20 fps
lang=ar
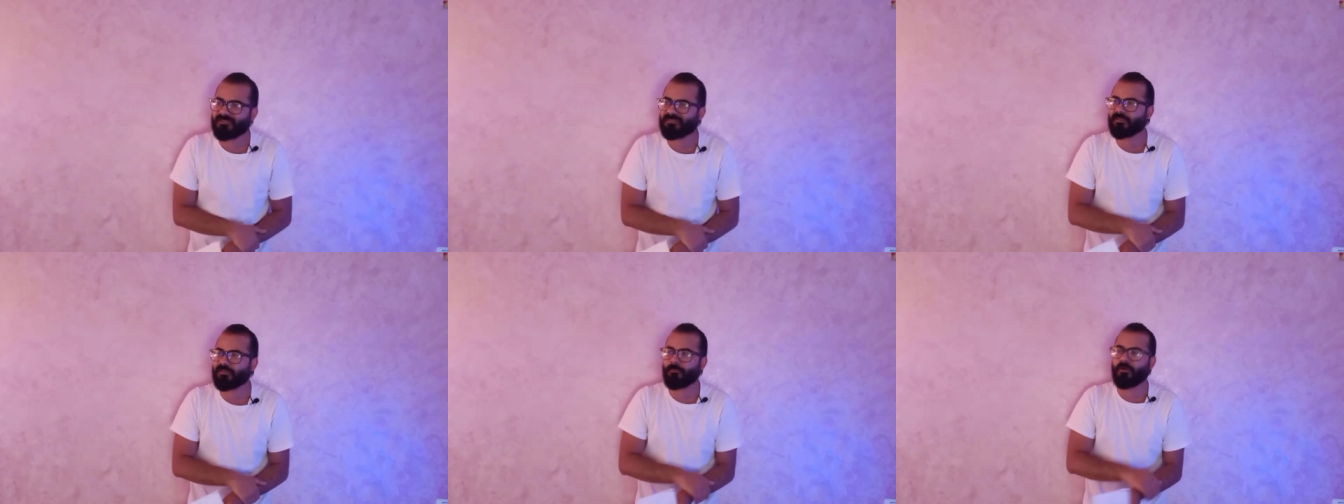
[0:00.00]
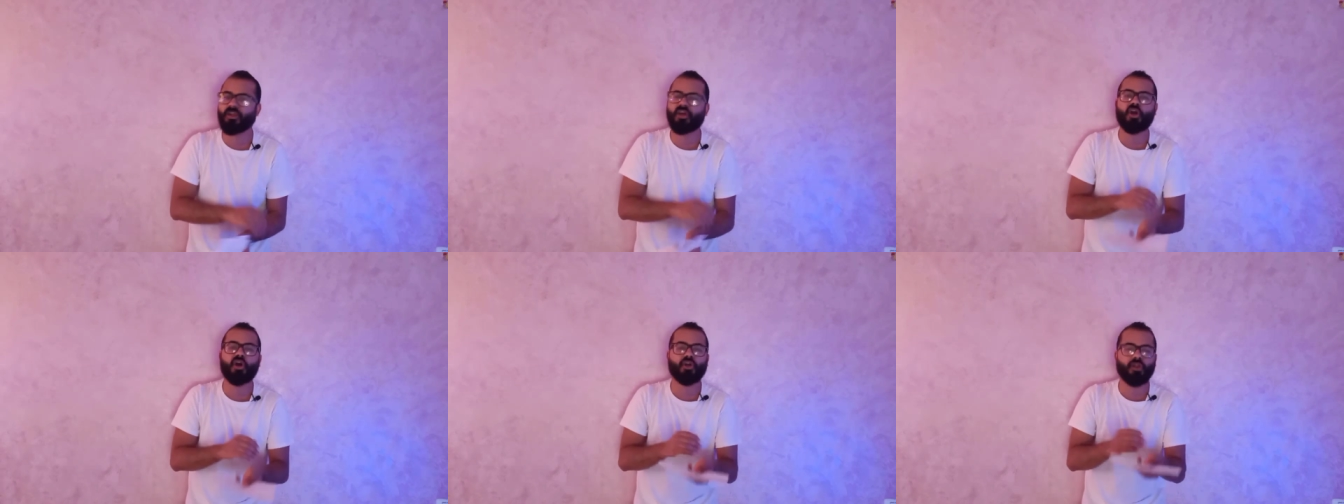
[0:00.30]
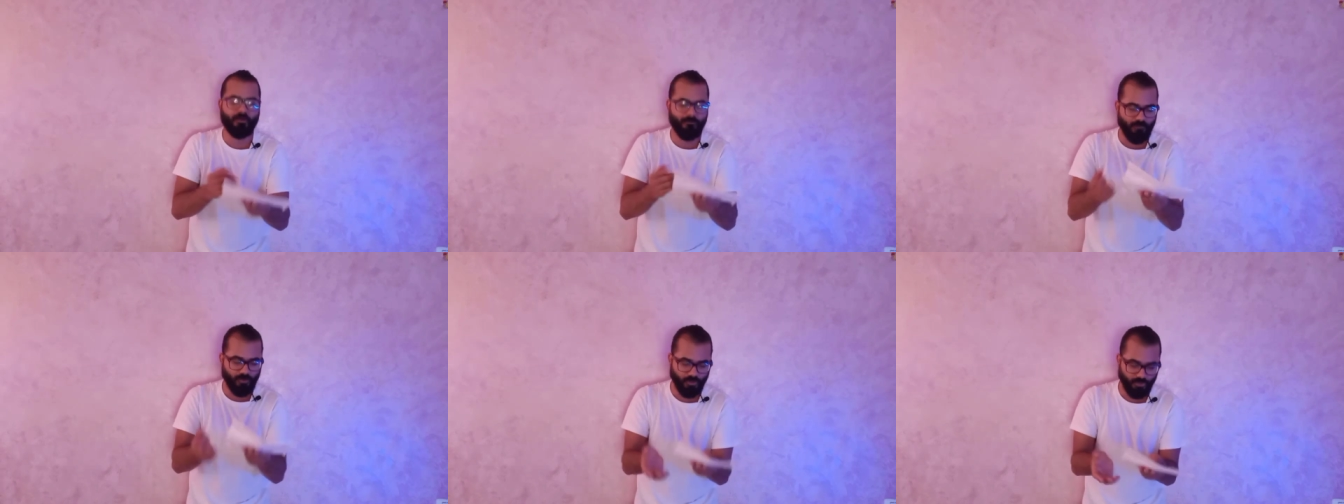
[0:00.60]
الزمالك
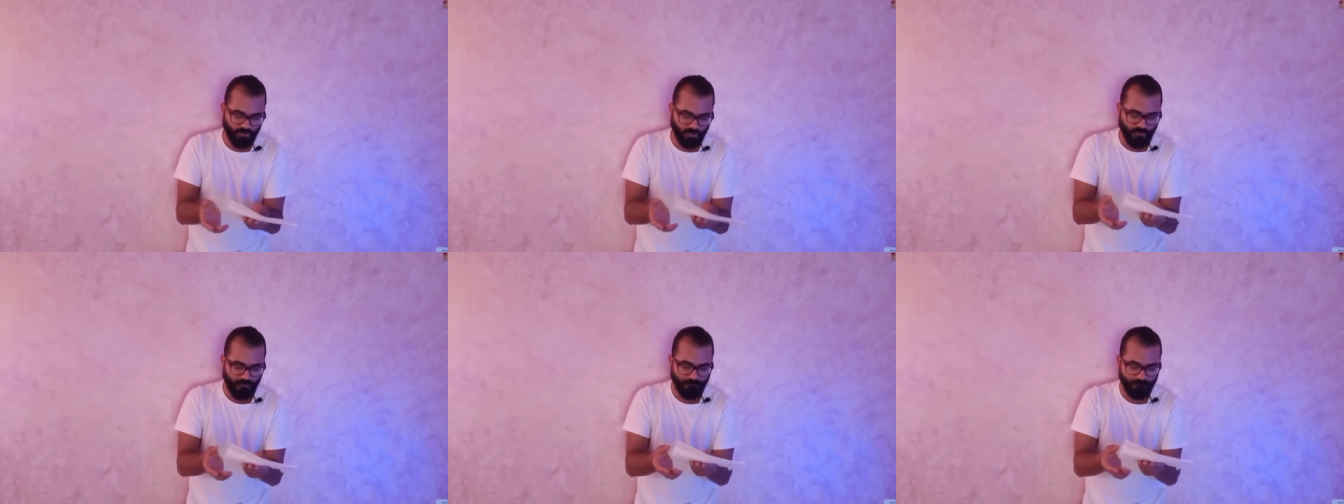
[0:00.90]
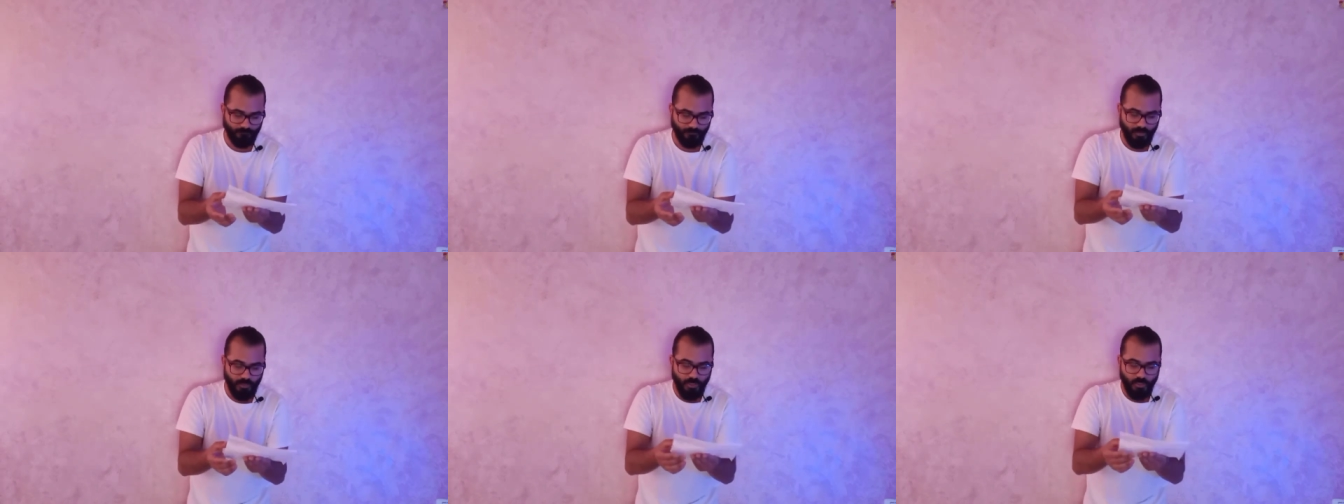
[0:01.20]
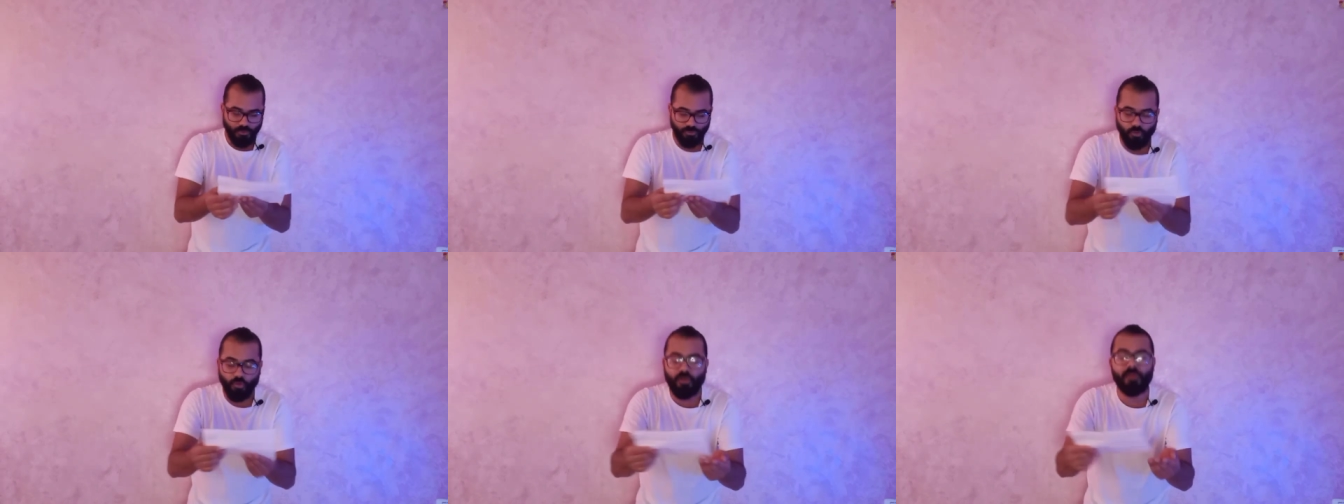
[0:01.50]
خرج مرتين
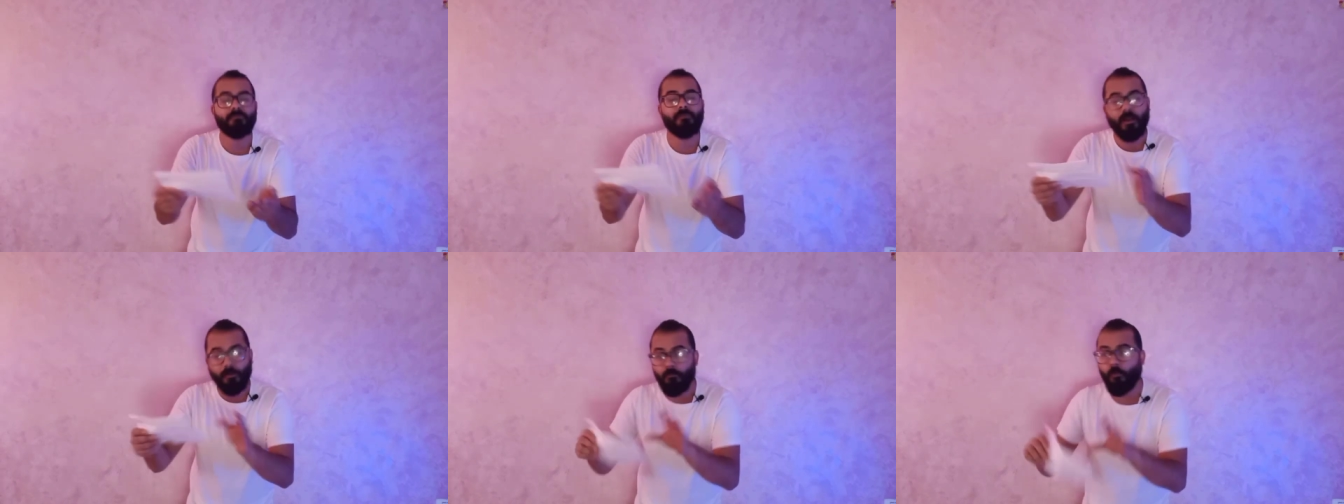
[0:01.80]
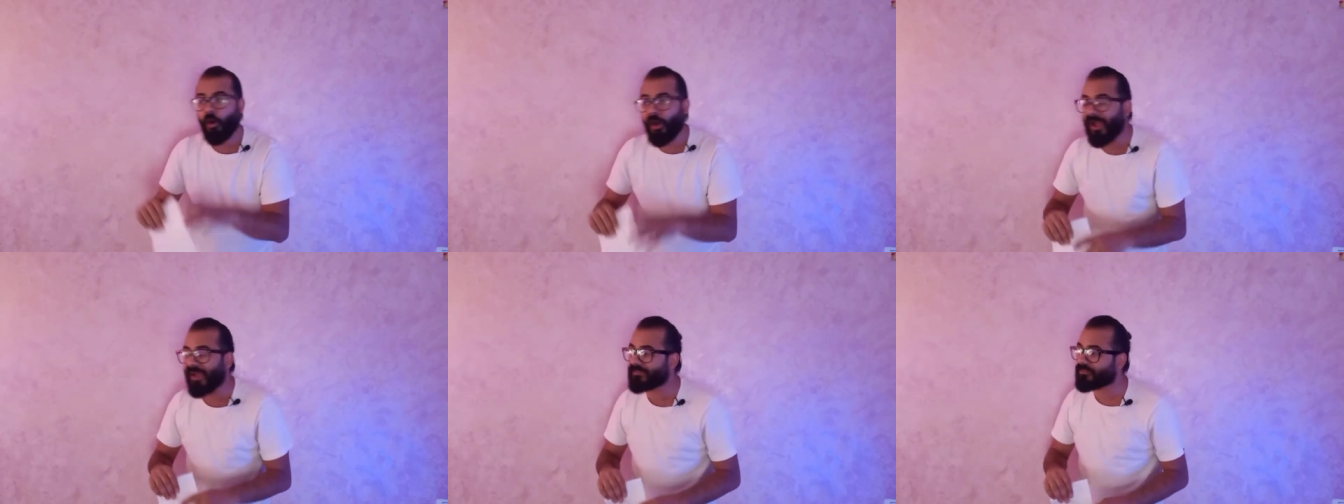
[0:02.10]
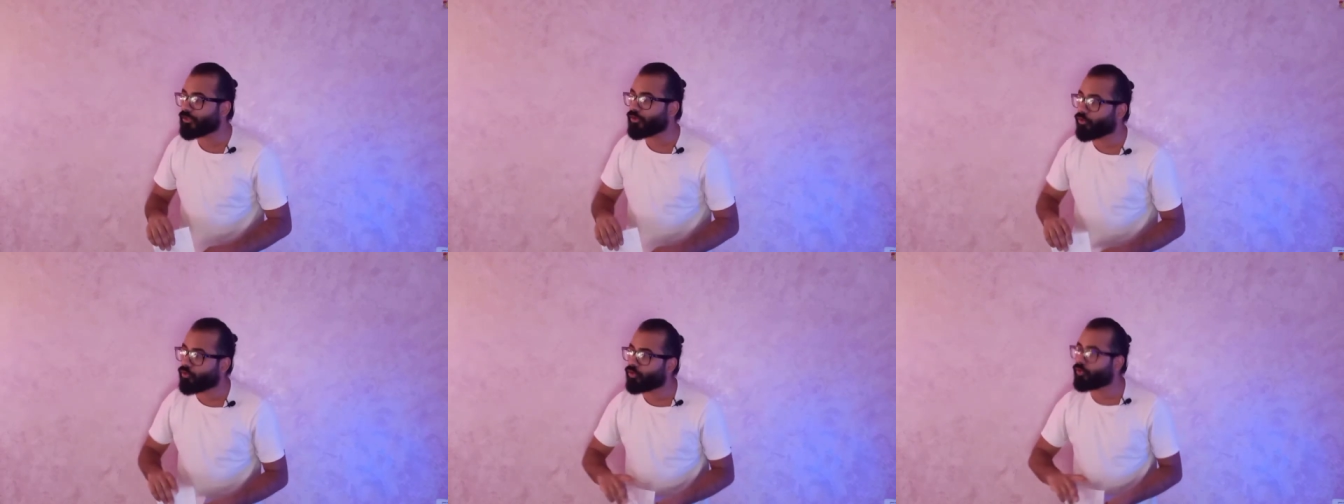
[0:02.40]
دور
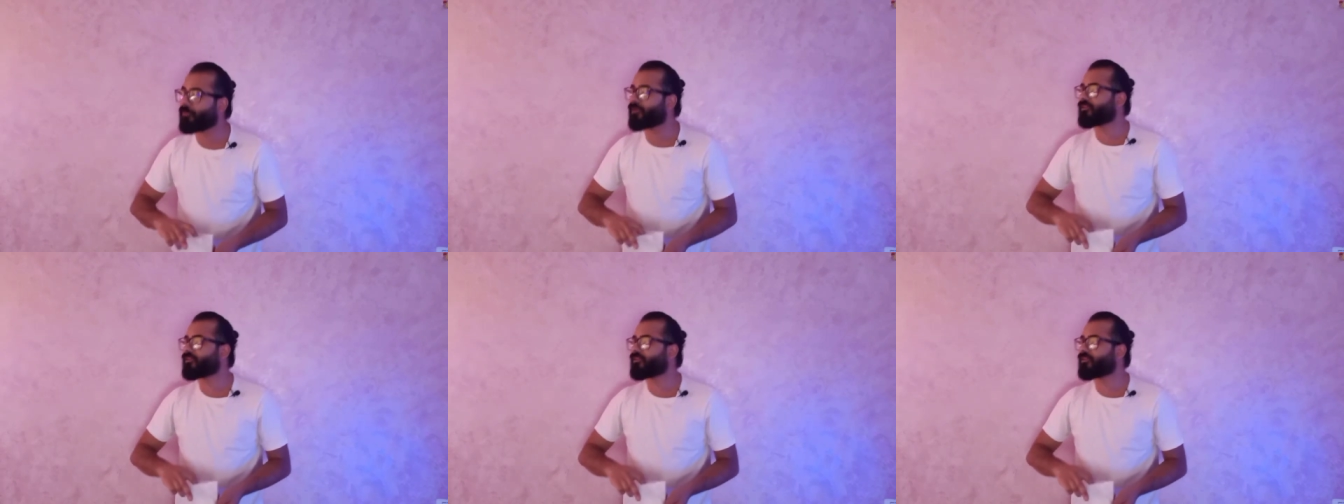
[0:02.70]
المجموعات اللي